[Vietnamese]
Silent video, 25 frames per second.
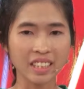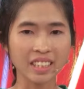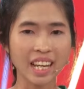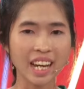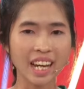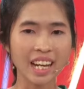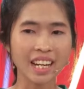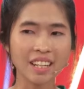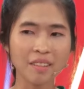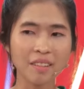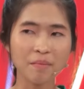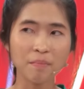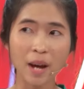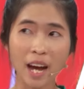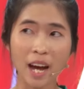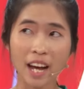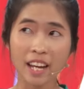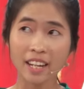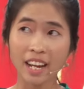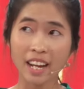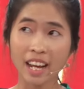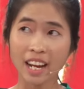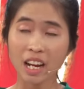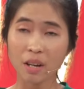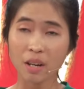dạ
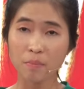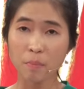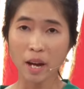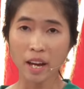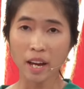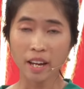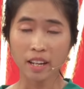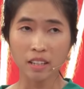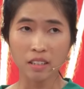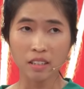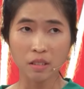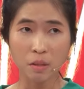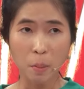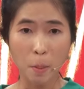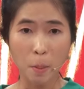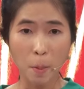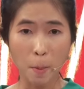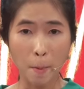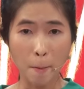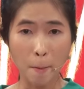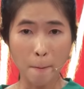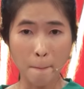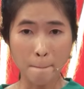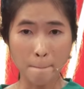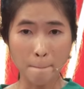bài đây là bài đừng nói
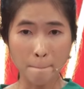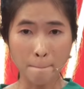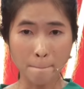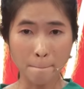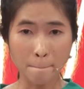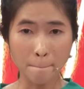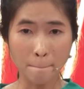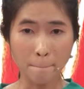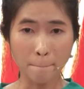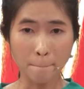đừng có nói